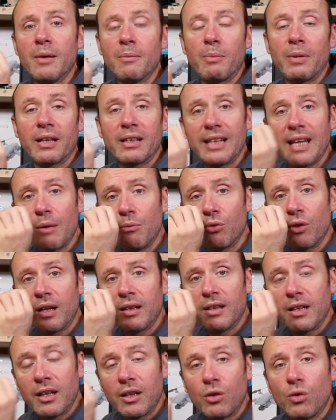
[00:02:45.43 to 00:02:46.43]
partiamo
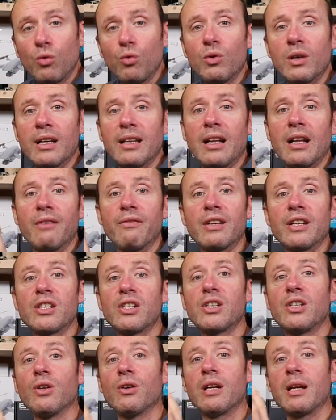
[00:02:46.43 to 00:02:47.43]
addirittura dalla
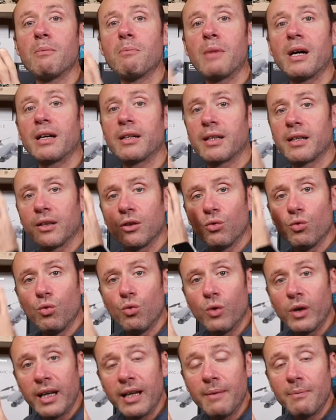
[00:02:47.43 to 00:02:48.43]
versione Mac
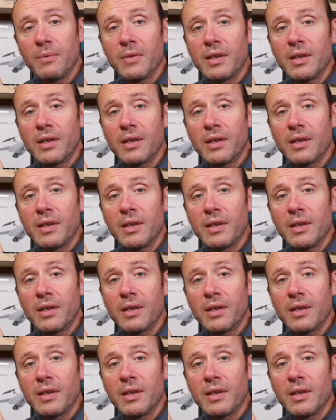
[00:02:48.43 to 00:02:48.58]
2